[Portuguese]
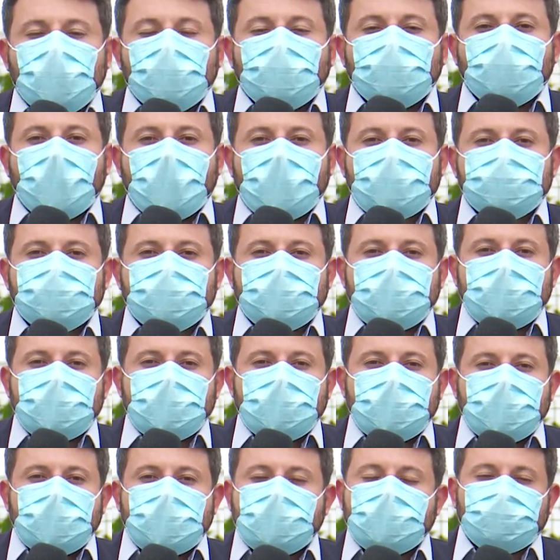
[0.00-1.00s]
Silvestre
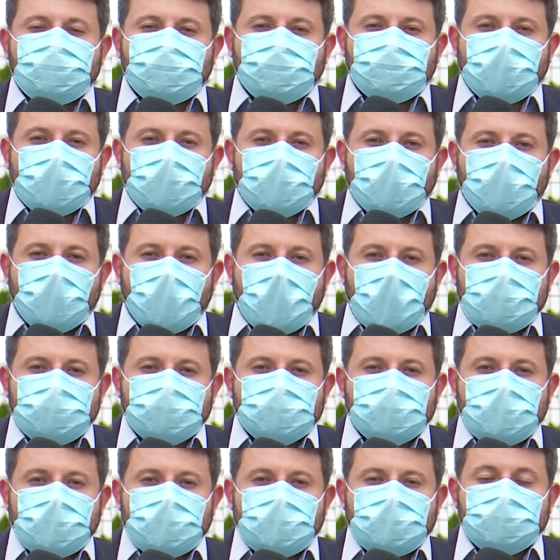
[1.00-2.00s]
e Cristiano
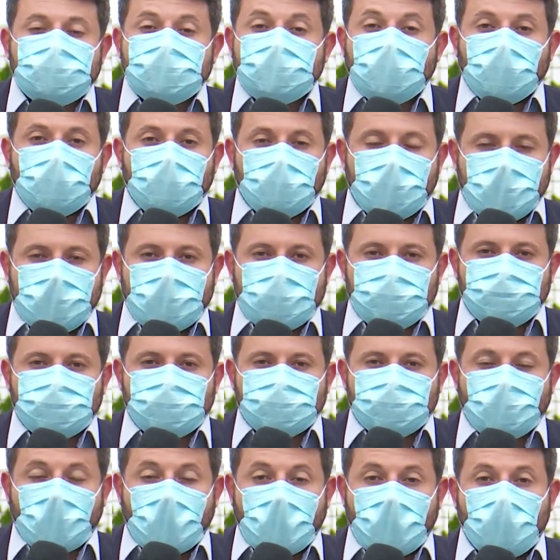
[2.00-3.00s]
Weinstein estão
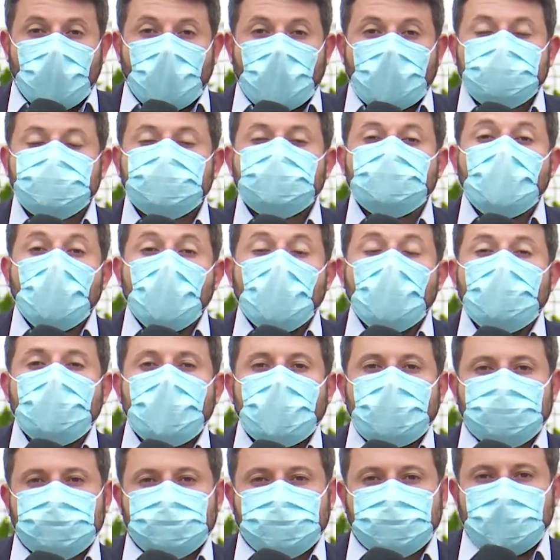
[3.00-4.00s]
presos há quase um
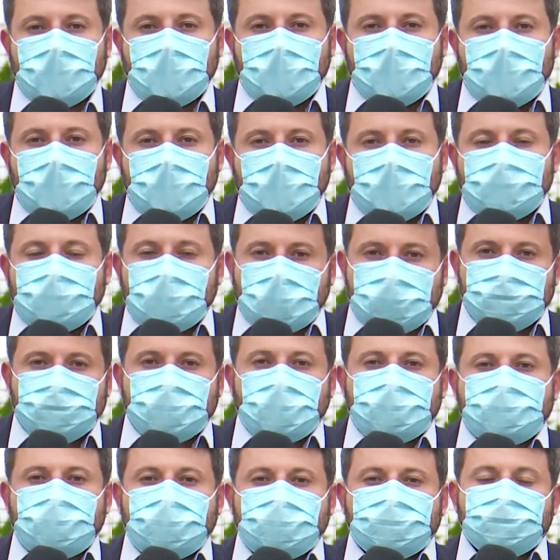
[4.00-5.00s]
mês.
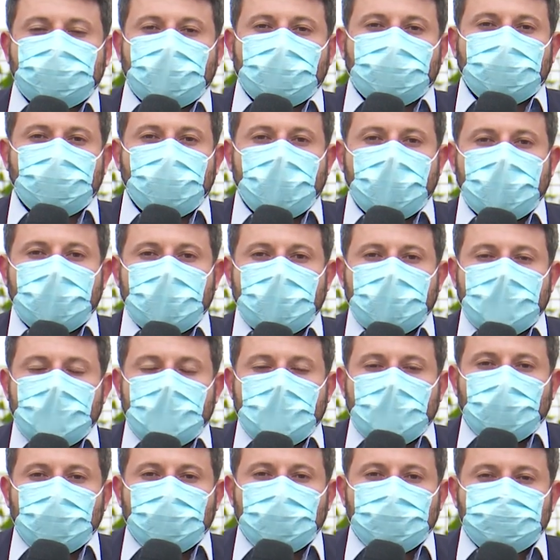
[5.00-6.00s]
Nesta terça-feira,
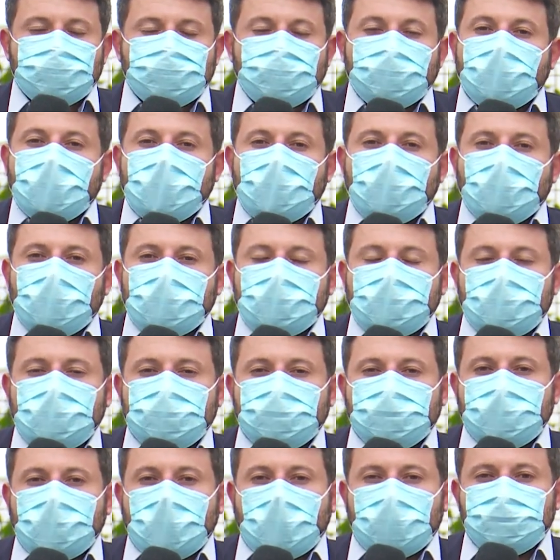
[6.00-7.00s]
o Superior
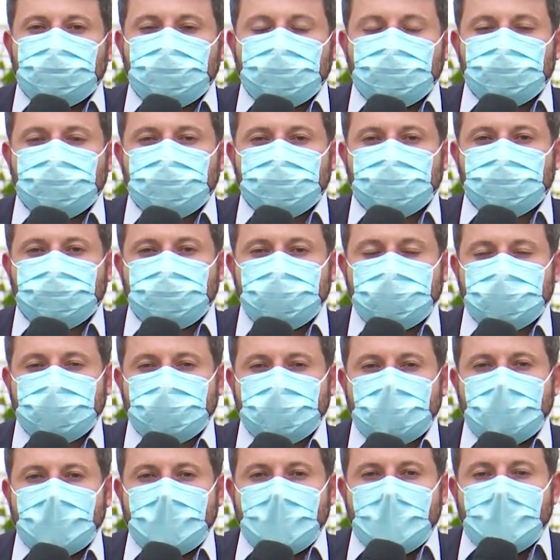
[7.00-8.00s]
Tribunal de
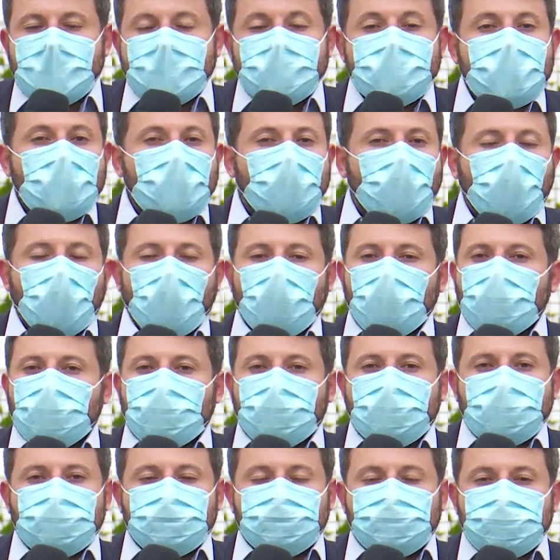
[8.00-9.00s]
Justiça negou o
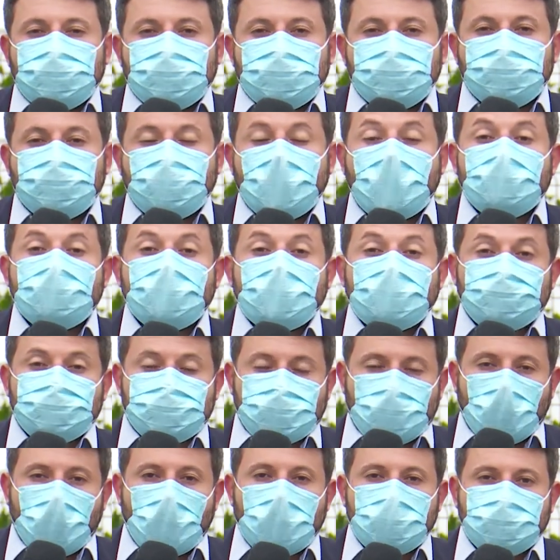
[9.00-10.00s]
pedido de habeas
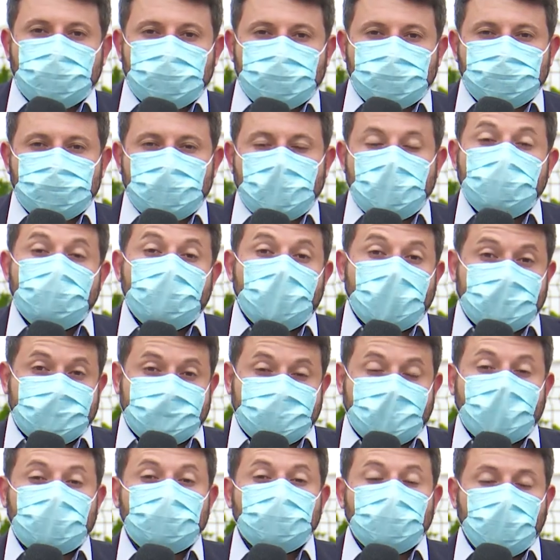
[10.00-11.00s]
corpus
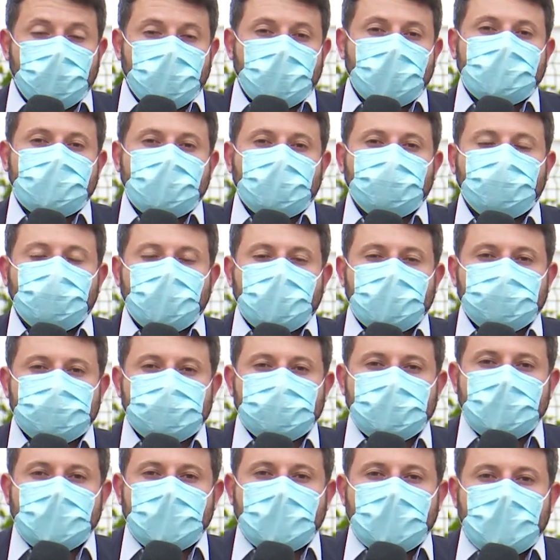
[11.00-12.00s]
impetrado pela
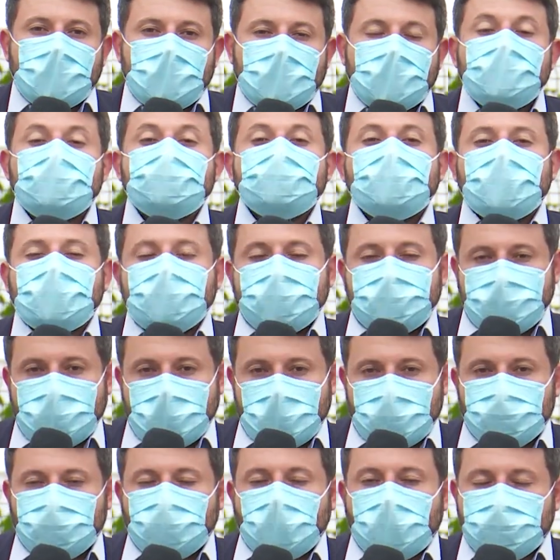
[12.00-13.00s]
defesa e
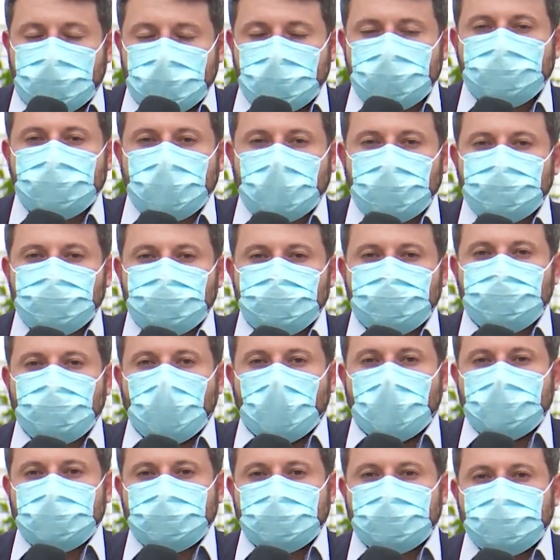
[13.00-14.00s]
manteve a prisão dos
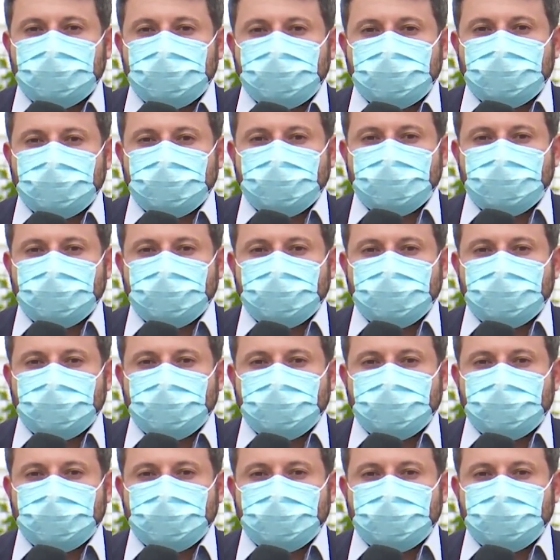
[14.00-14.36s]
dois.